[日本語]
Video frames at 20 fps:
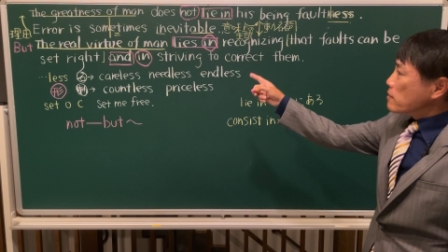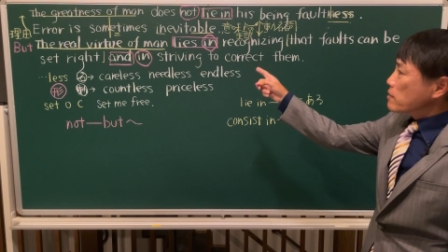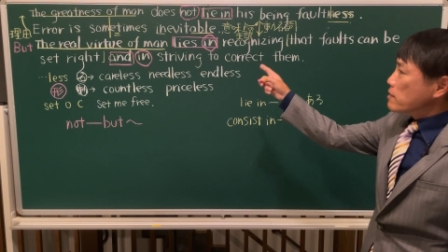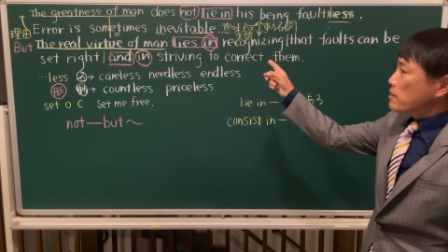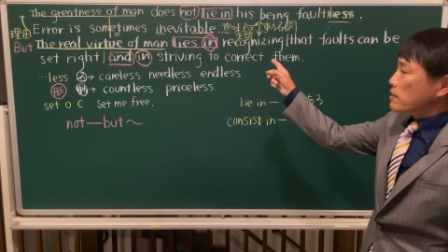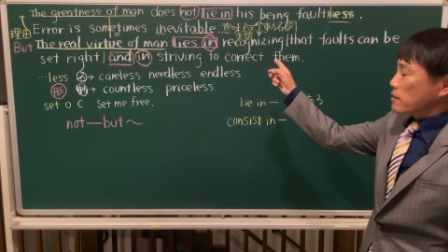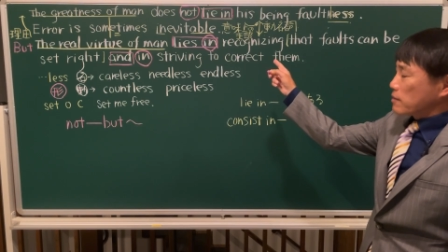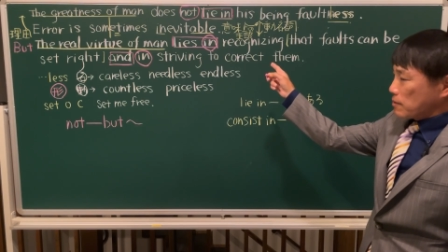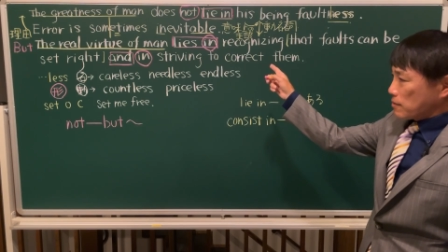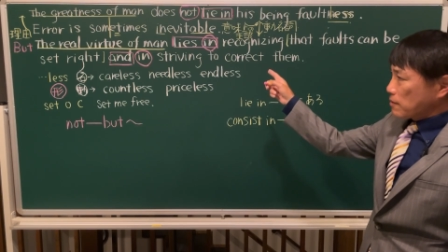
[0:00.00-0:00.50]
す
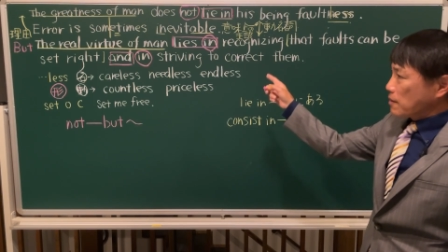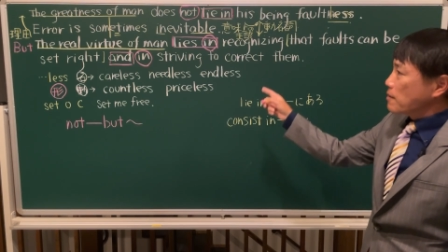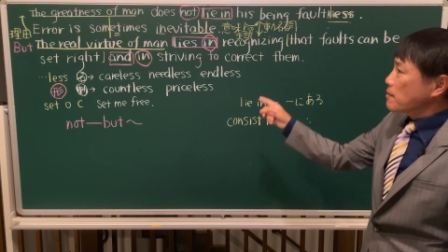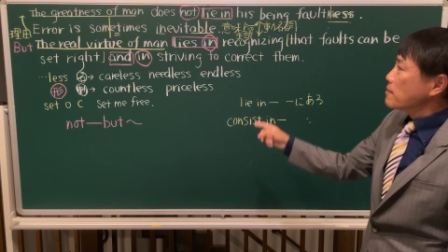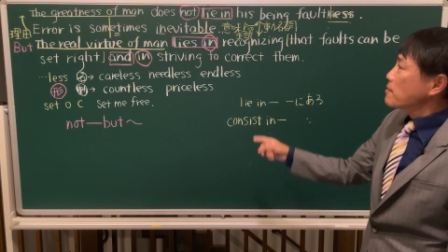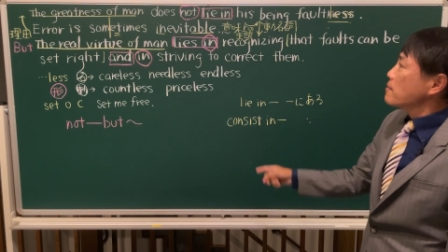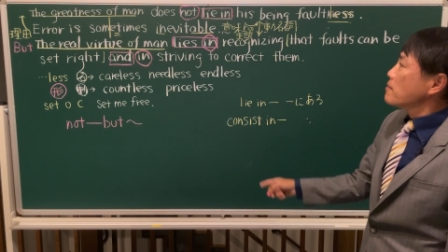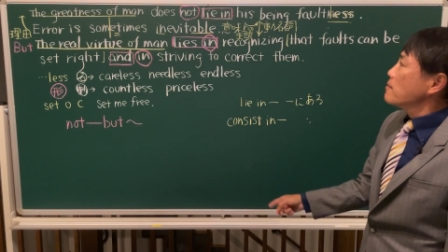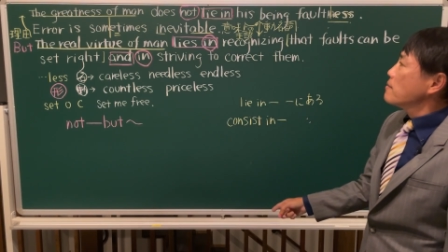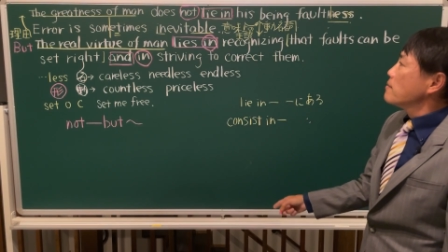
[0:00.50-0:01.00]
いですよね。
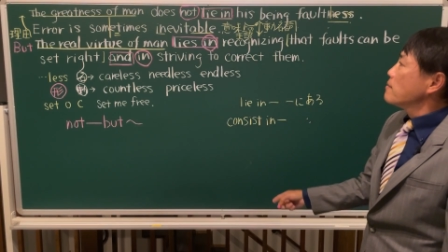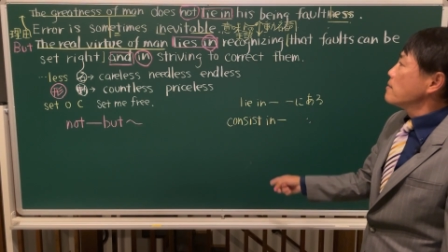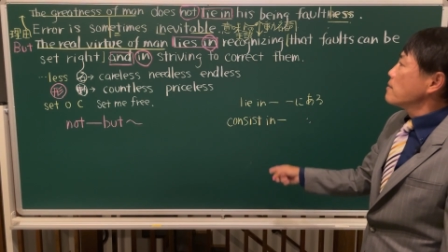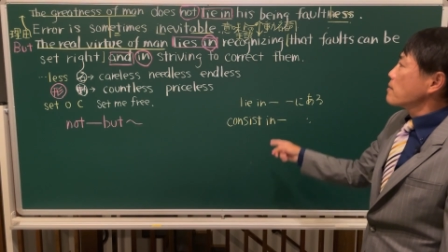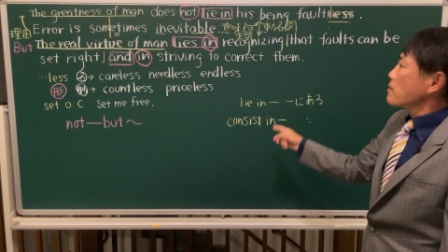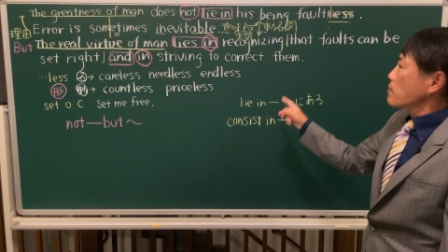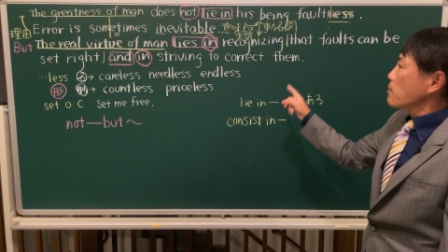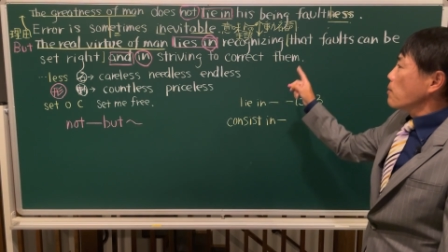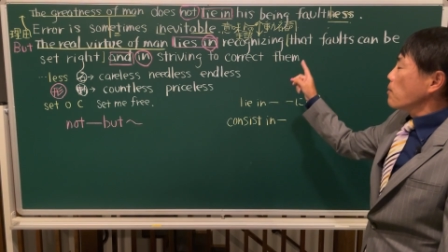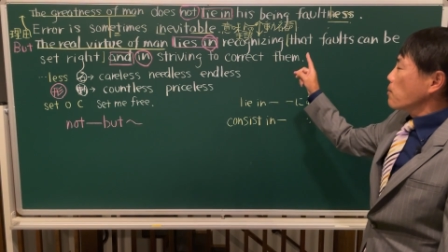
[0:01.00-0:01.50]

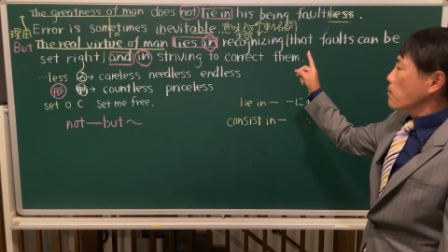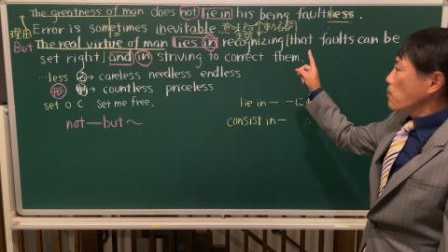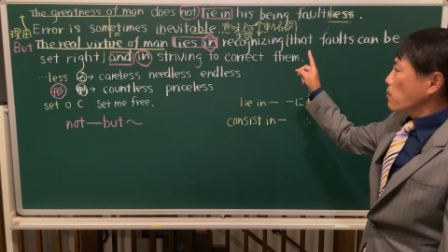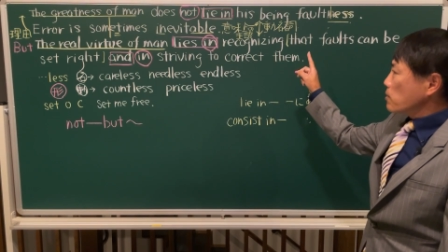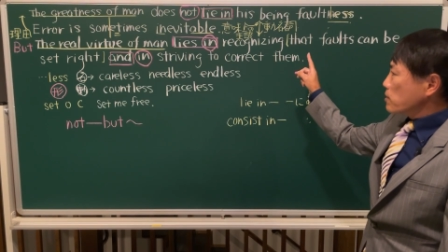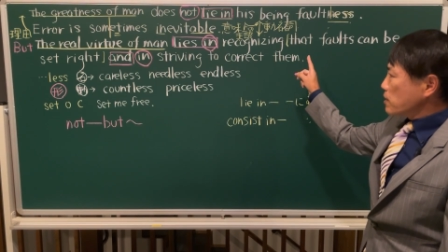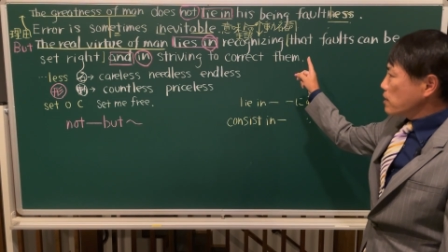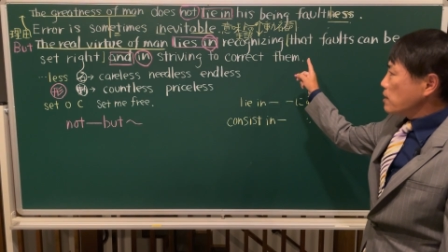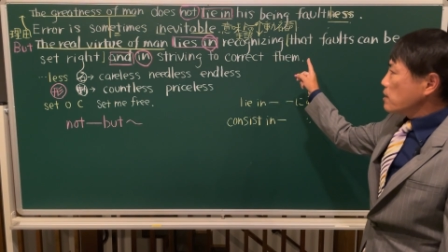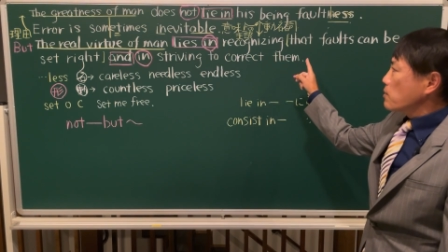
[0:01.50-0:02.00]
高
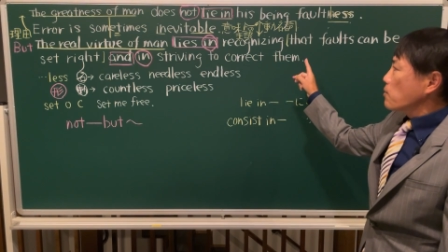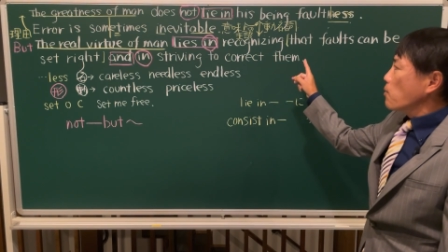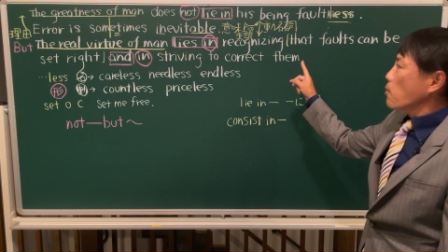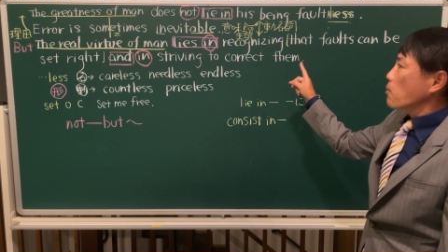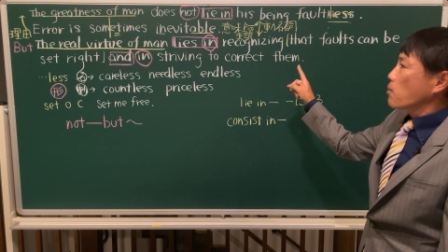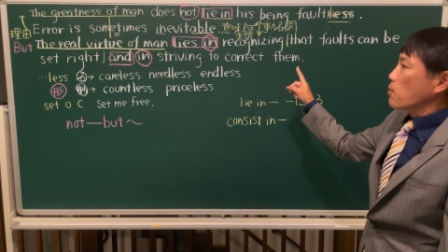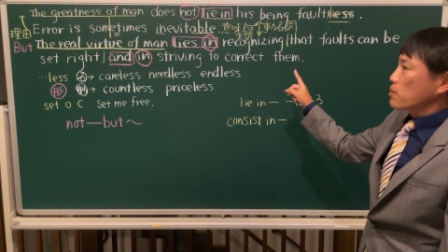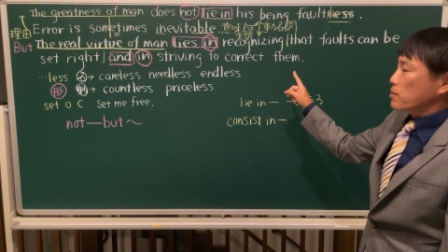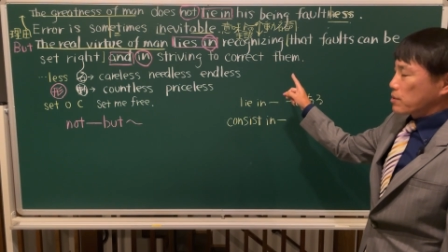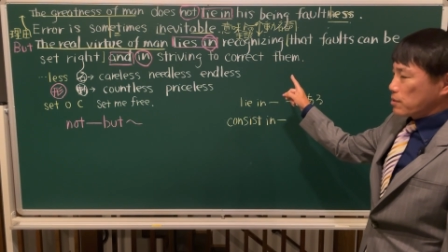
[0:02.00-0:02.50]
校し、高
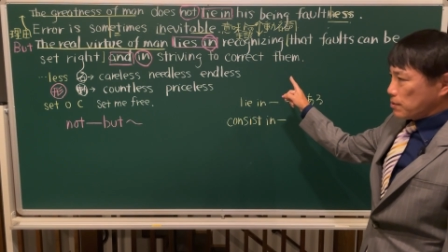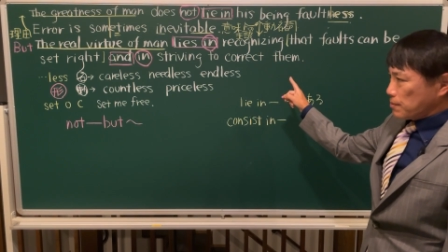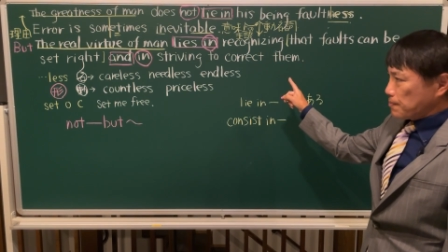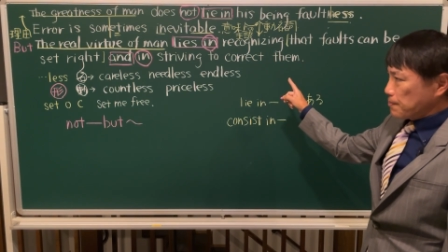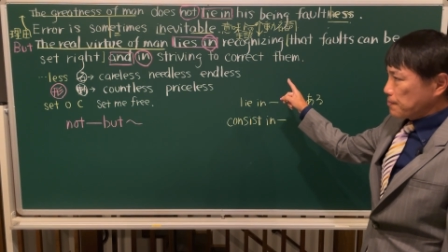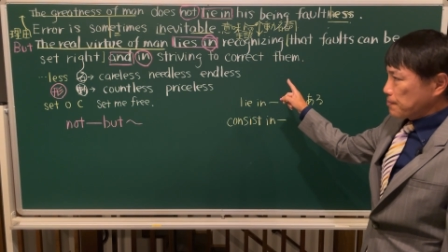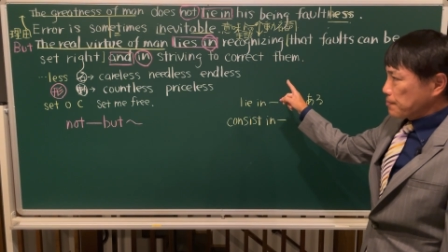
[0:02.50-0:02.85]
校する。